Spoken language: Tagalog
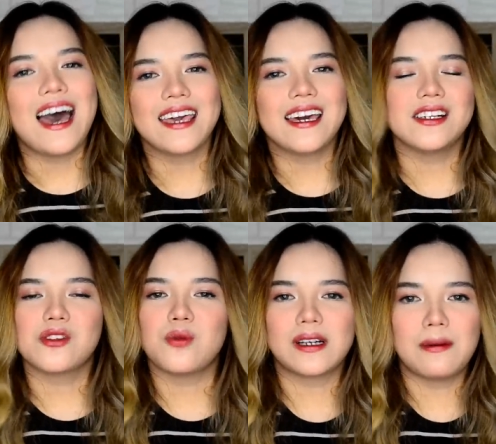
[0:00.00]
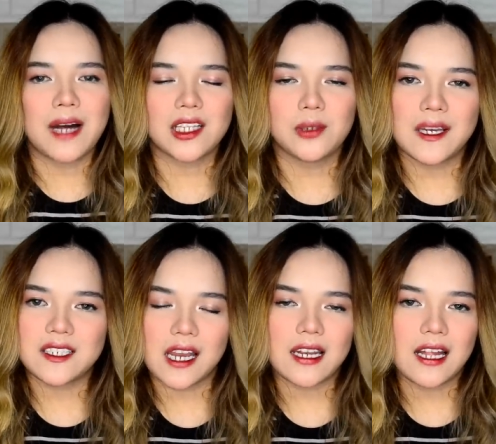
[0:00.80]
Hi guys! Welcome back to
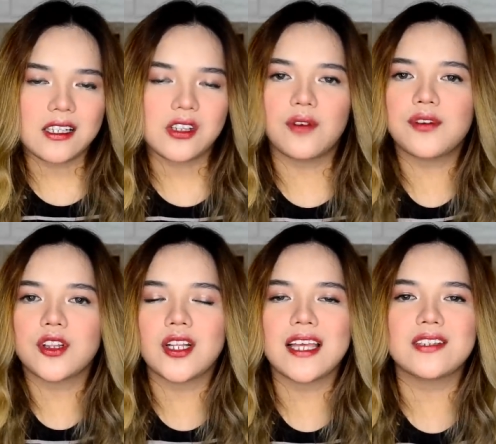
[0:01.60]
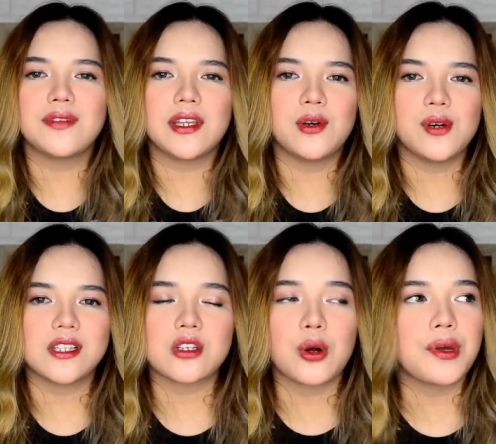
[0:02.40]
my channel. So for today's video,
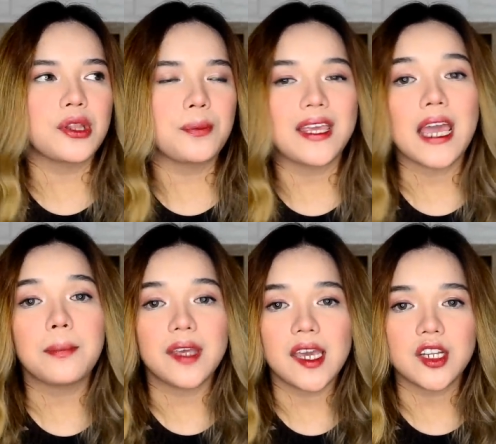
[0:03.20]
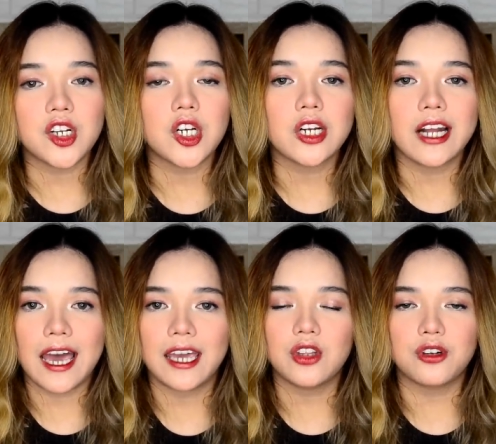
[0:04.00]
it's going to be a beginner
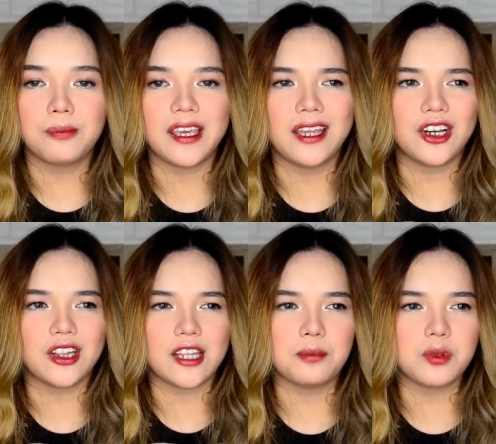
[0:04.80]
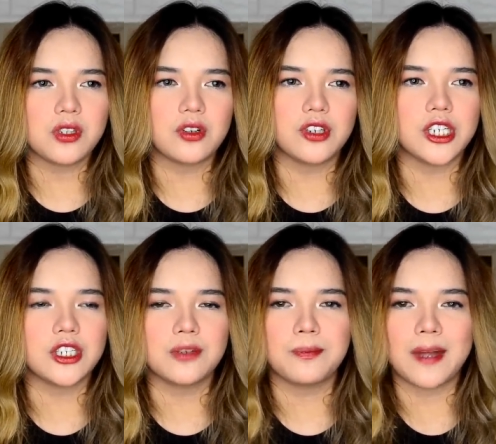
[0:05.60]
guide or beginner tips or
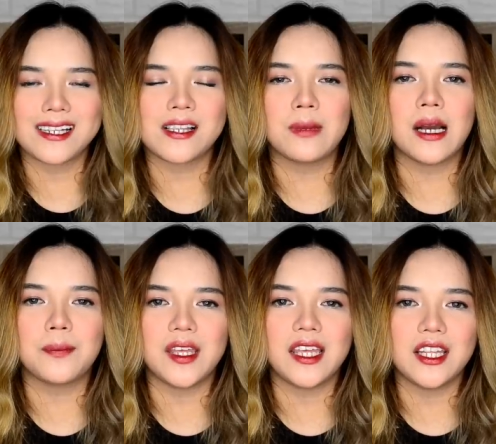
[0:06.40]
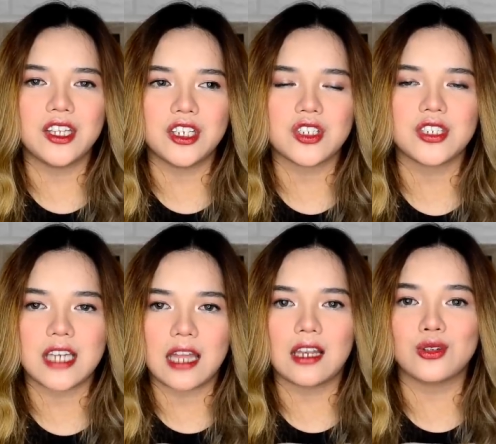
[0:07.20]
para sa mga beginners
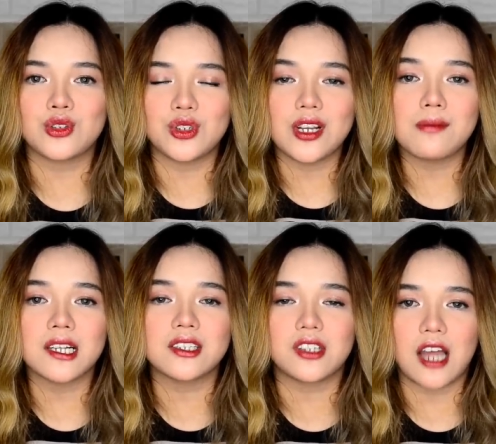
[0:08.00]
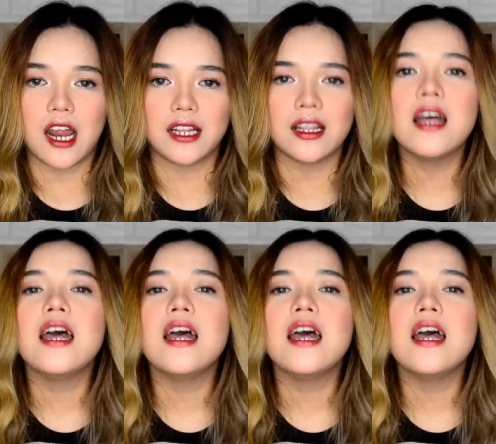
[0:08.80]
dyan na gusto na mag-start